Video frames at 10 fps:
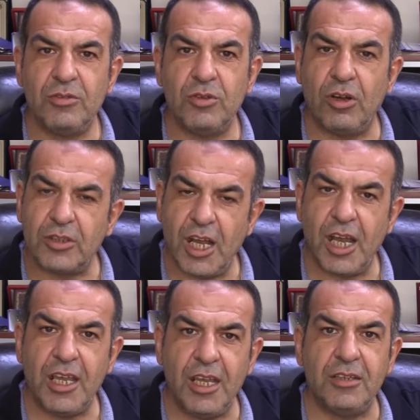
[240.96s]
çok
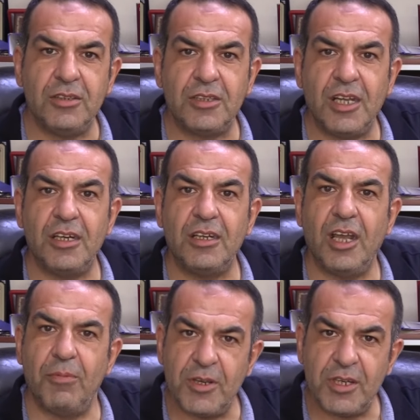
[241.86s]
daha iyi işler
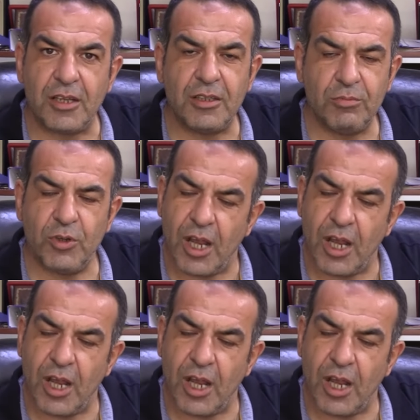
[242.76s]
yapacaktır.